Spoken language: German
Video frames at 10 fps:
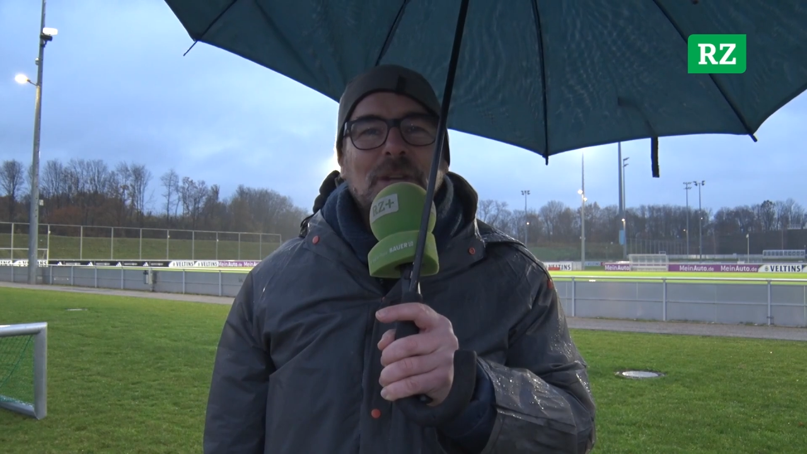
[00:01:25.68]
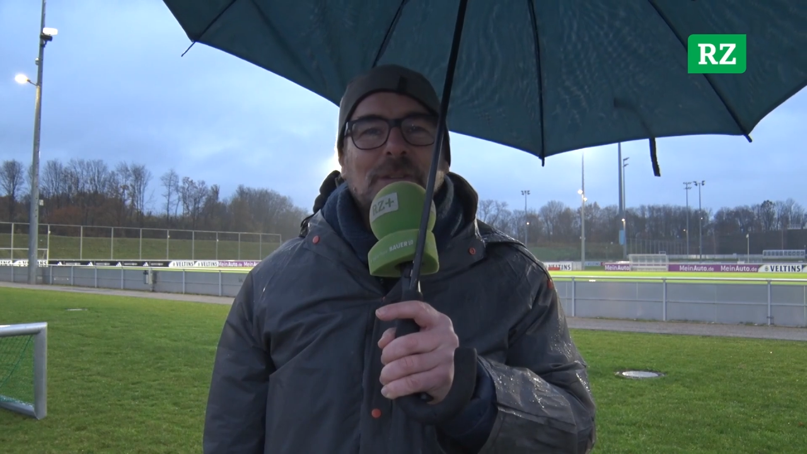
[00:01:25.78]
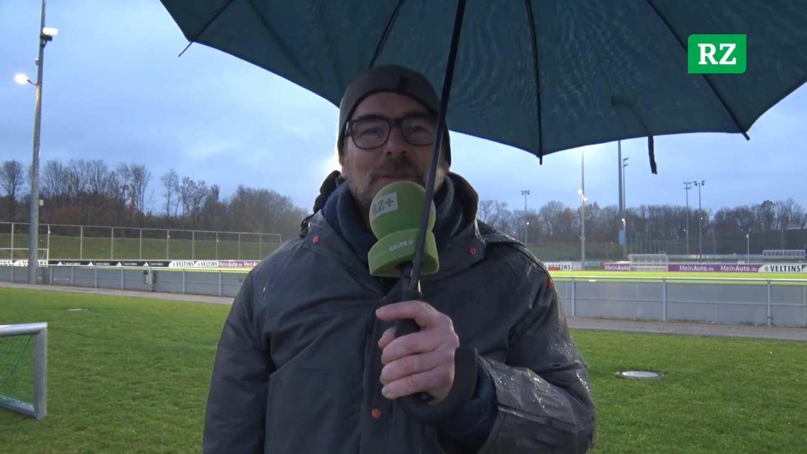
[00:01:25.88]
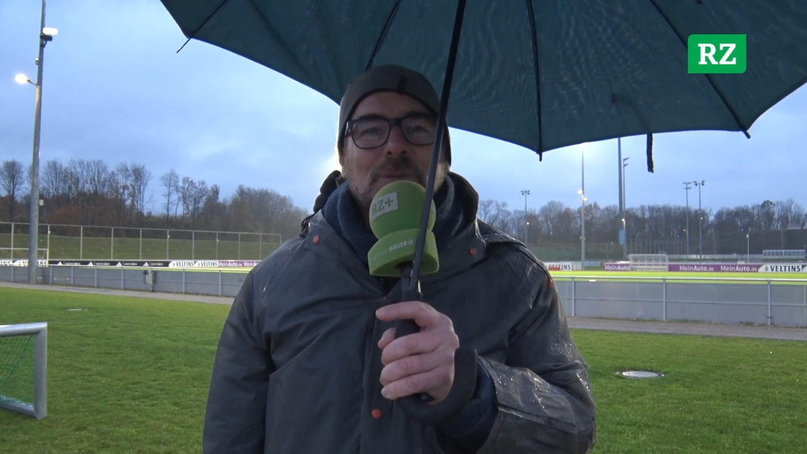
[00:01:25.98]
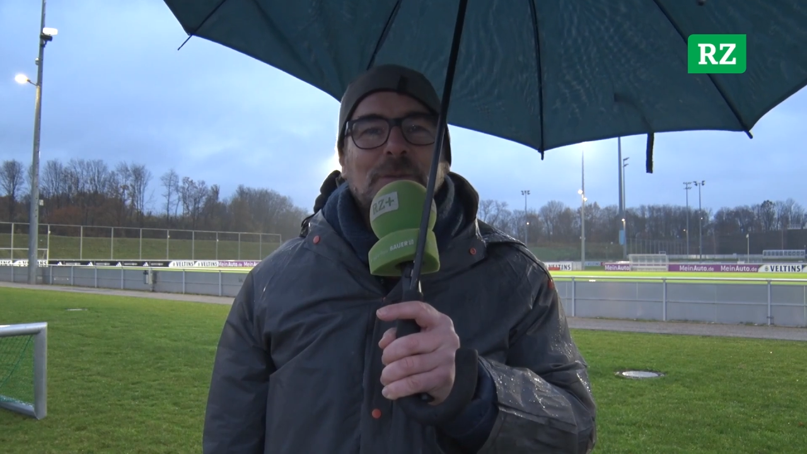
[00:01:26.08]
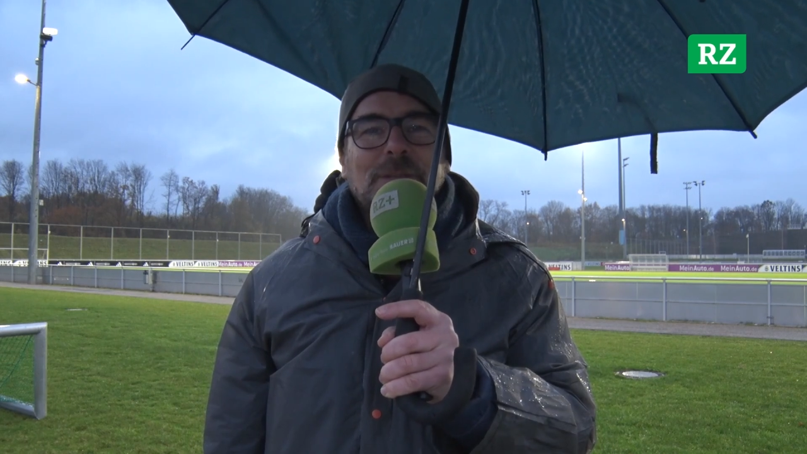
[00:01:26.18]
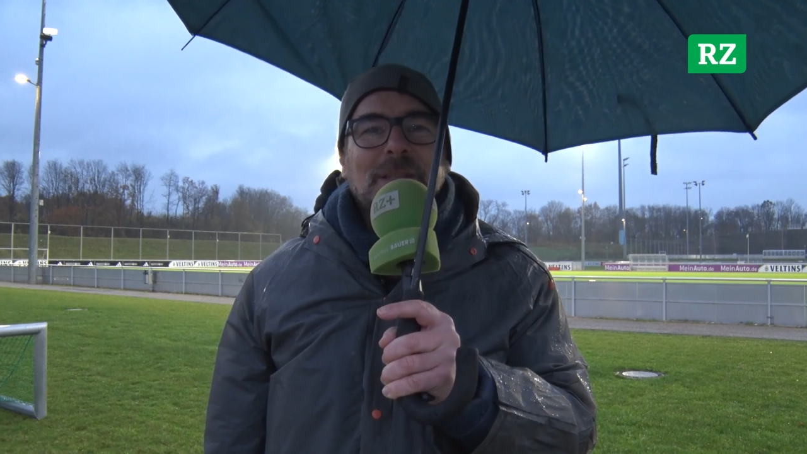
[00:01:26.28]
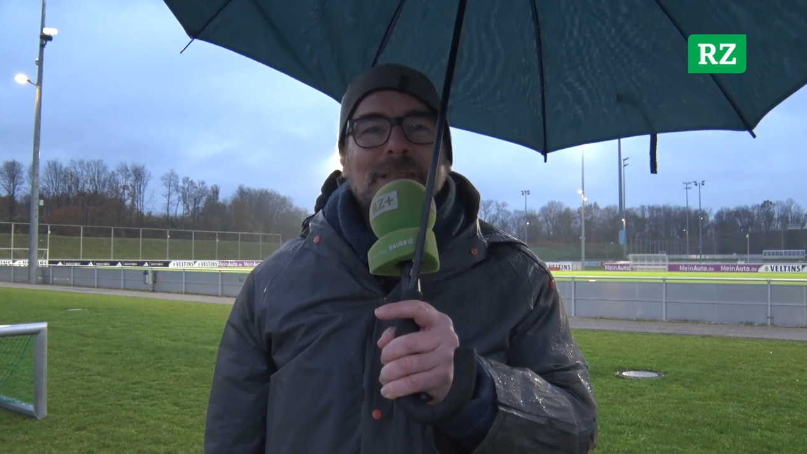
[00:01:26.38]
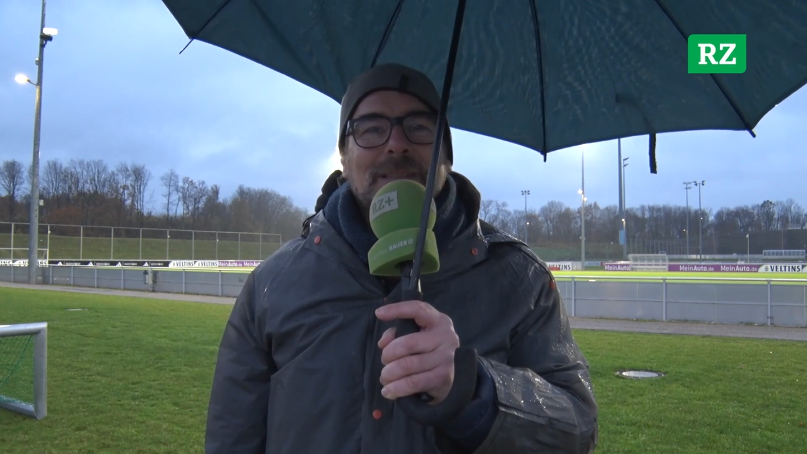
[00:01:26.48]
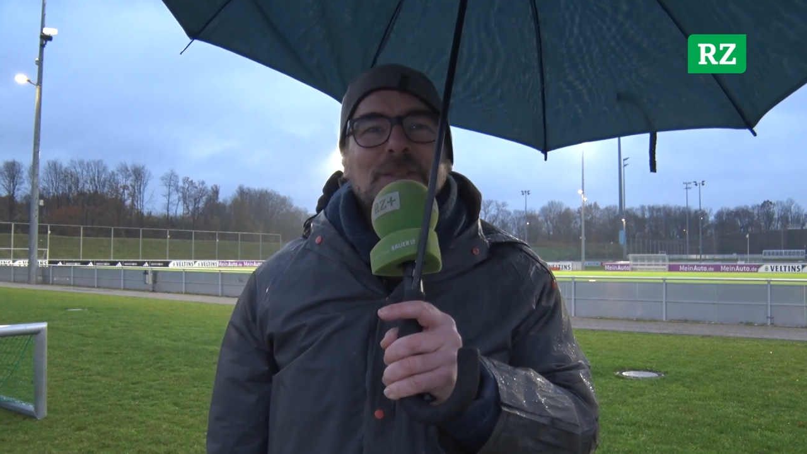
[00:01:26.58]
Schalke
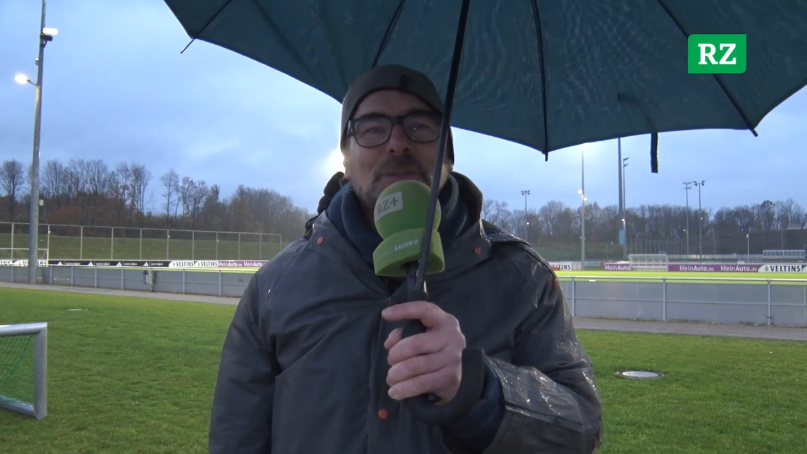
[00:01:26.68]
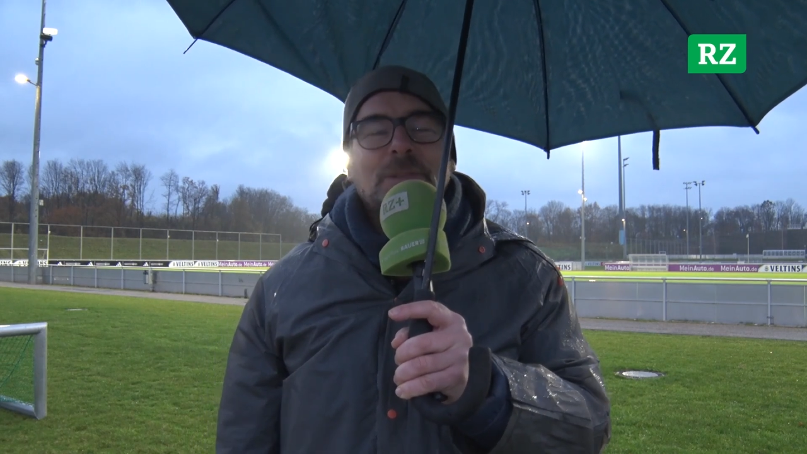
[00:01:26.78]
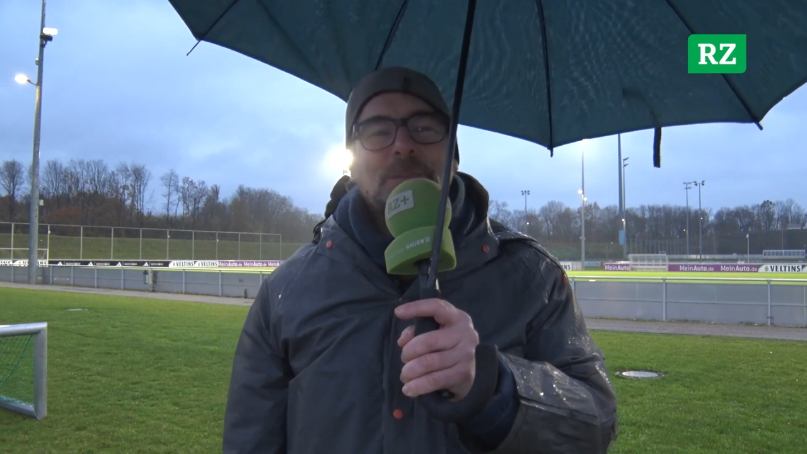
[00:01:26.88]
04 hier zu